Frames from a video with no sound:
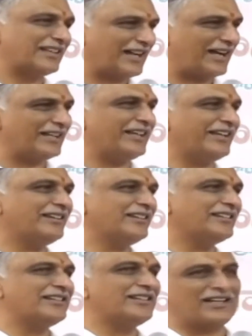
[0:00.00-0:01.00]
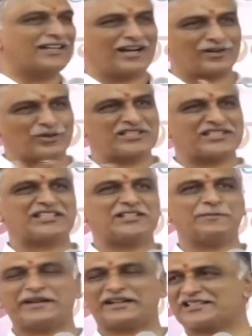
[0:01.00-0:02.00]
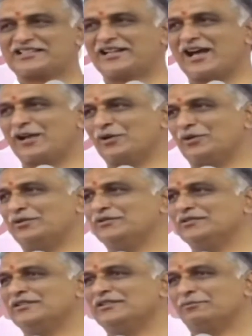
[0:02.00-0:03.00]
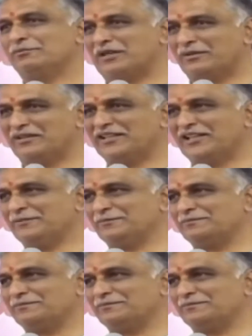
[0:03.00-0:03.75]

కానీ ఆ రోజు ఈ సిద్దిపేట జిల్లాలో మనమందరం